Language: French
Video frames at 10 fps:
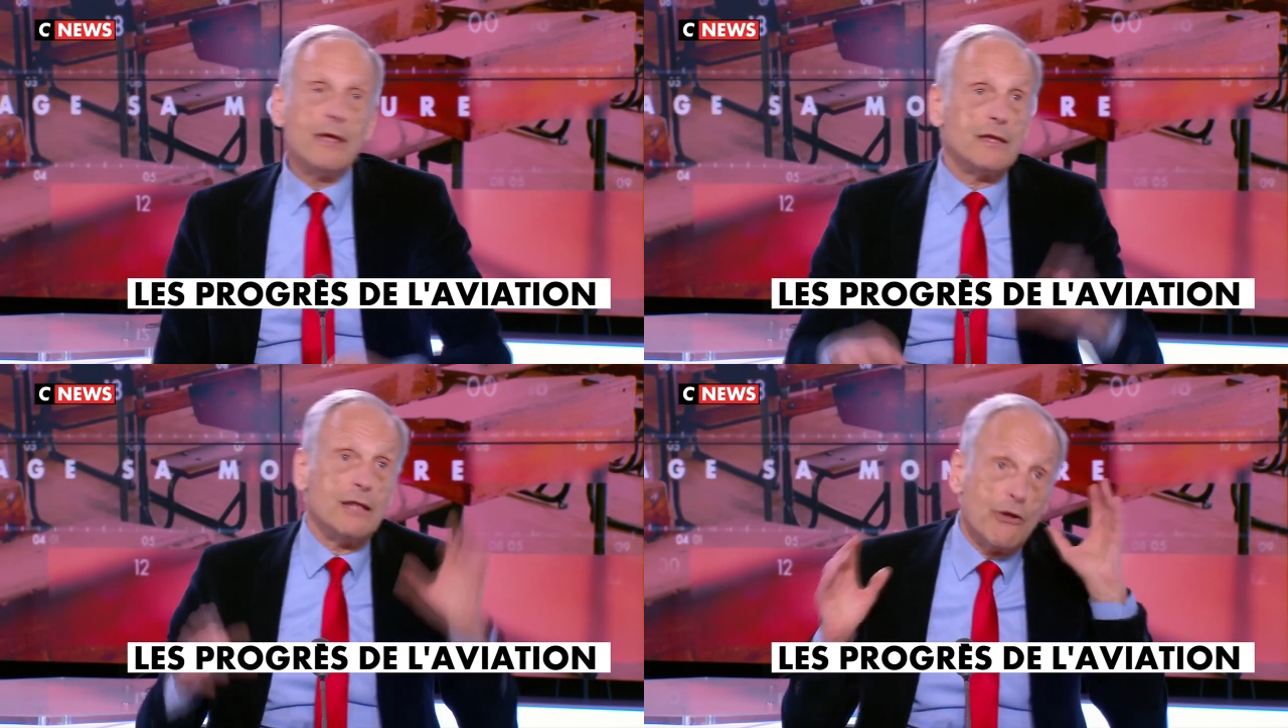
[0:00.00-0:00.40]

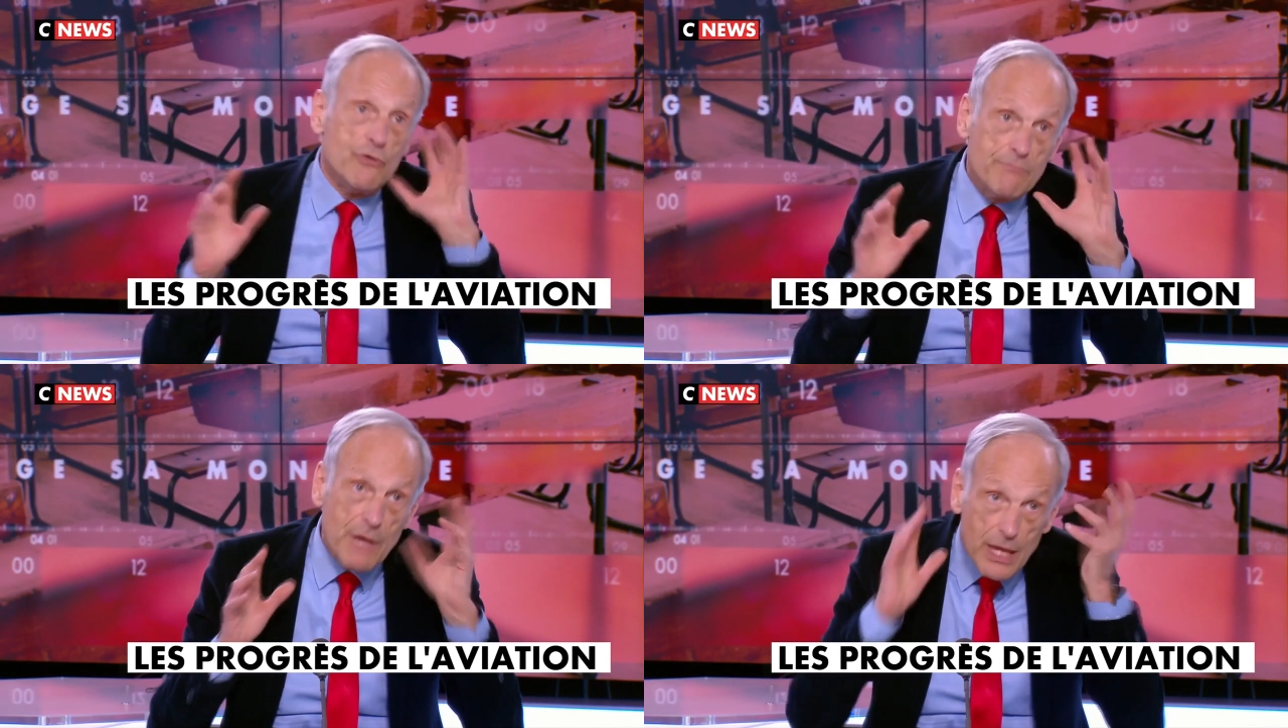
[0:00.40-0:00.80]
Il a
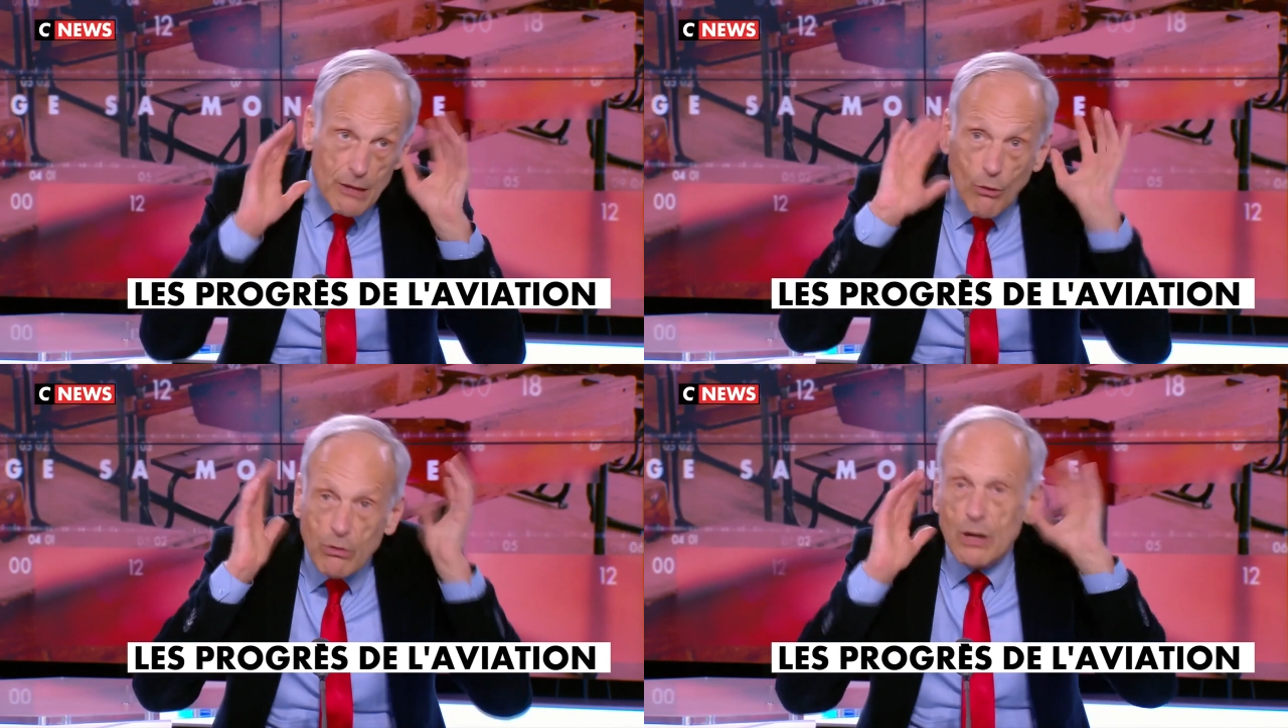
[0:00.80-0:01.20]
une
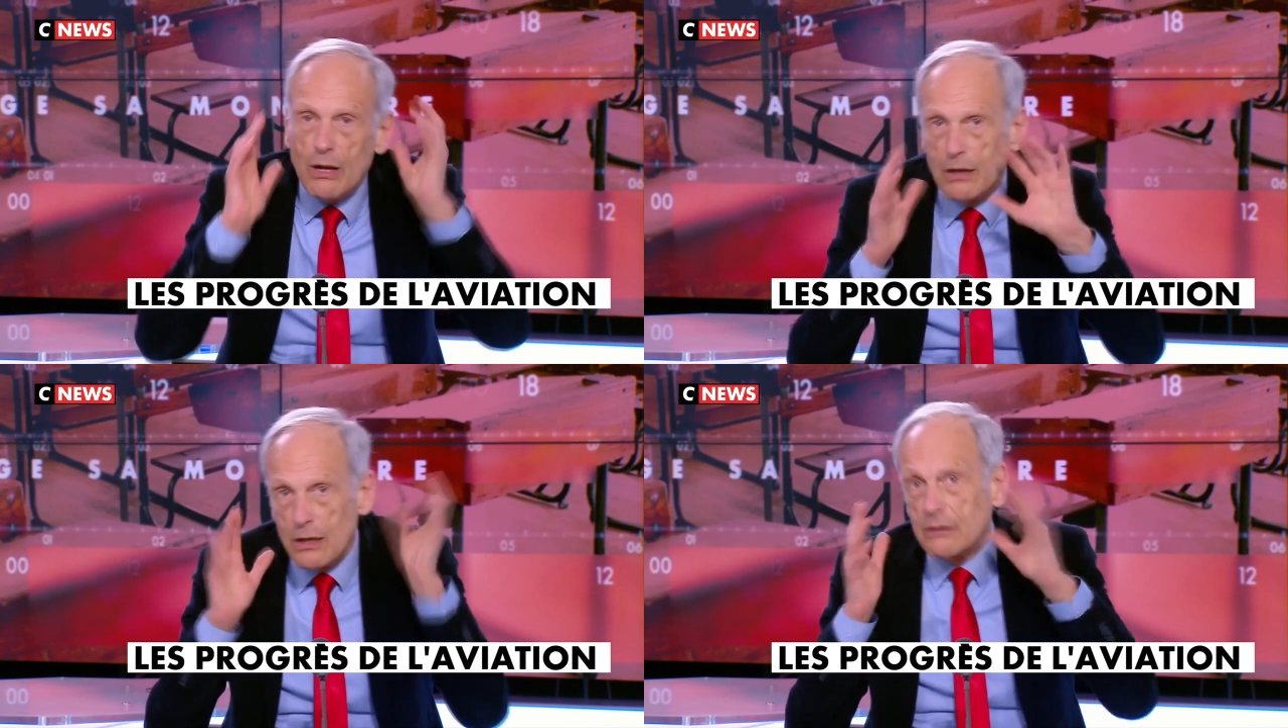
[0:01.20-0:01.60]
mère. Oh
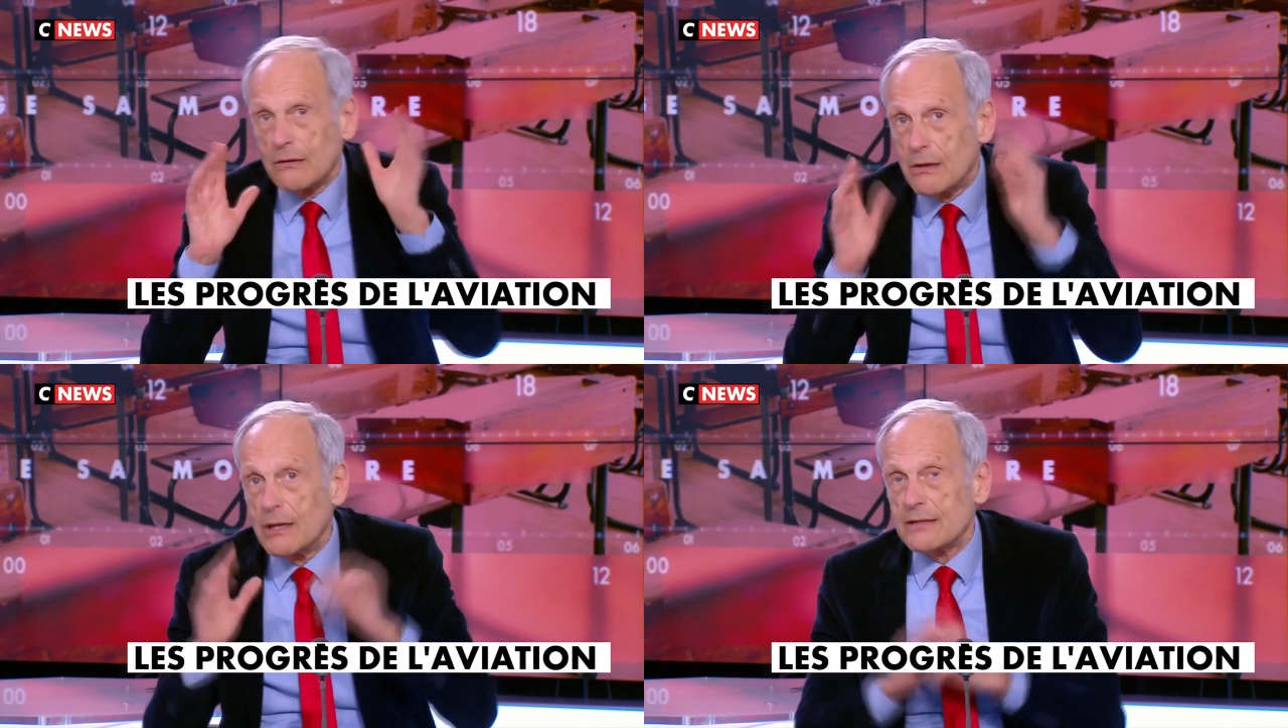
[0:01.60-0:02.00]
là la
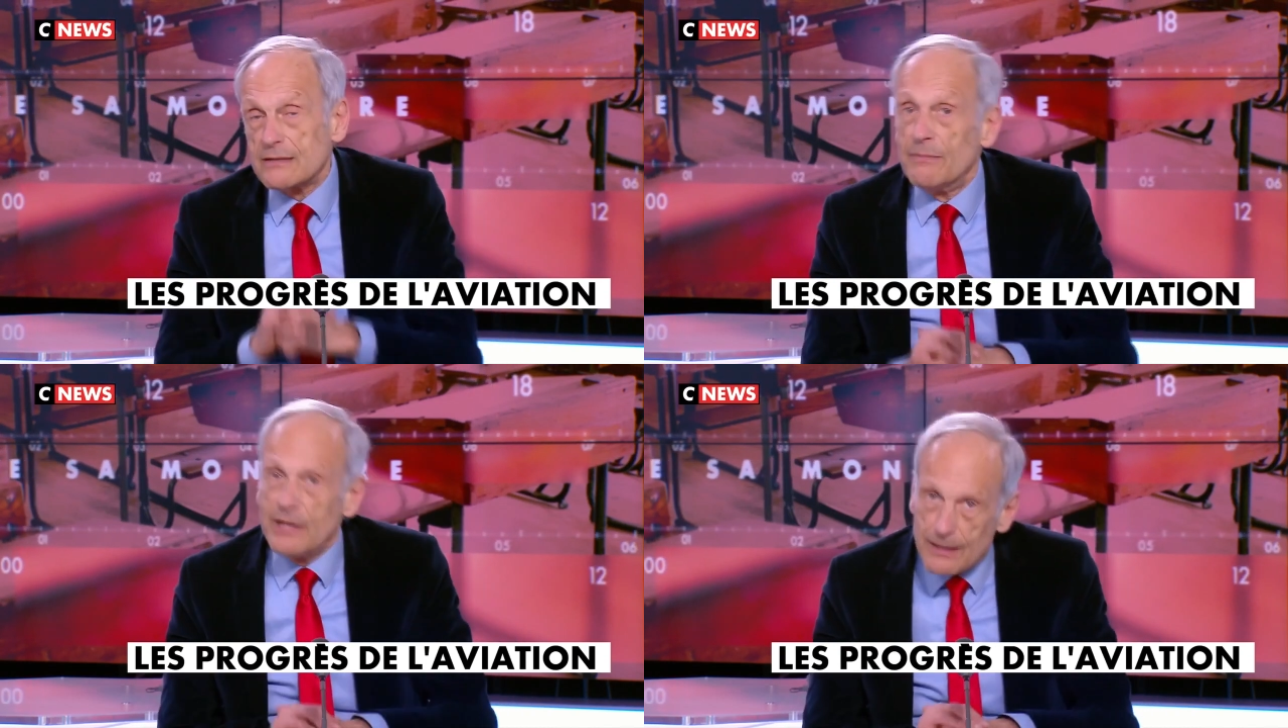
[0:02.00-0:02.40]
la
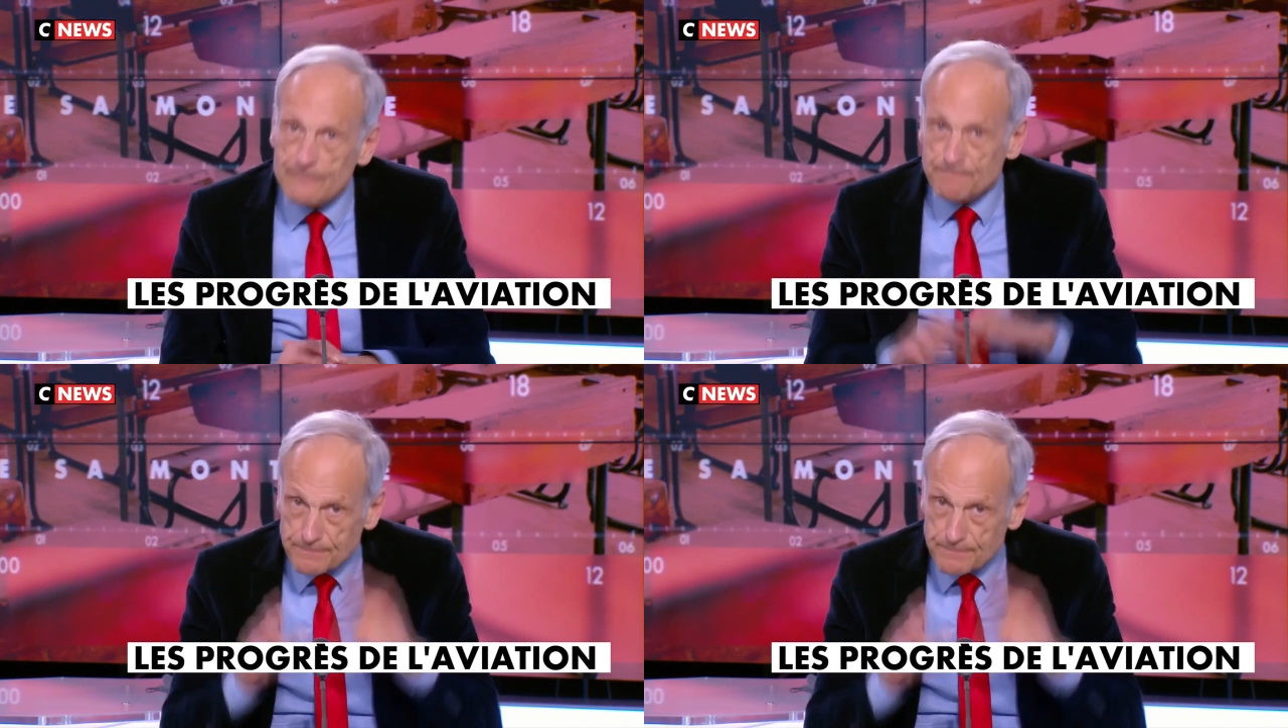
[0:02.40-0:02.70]
sa mère